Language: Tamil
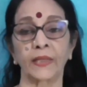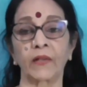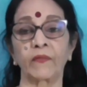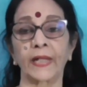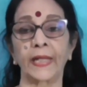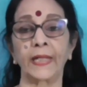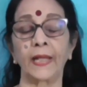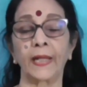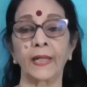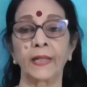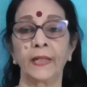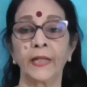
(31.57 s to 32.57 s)
அந்த
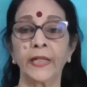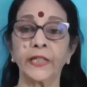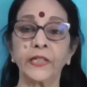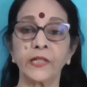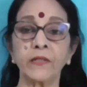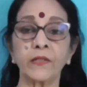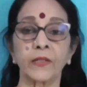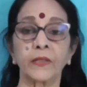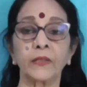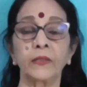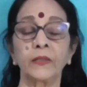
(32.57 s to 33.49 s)
வகையிலே இன்று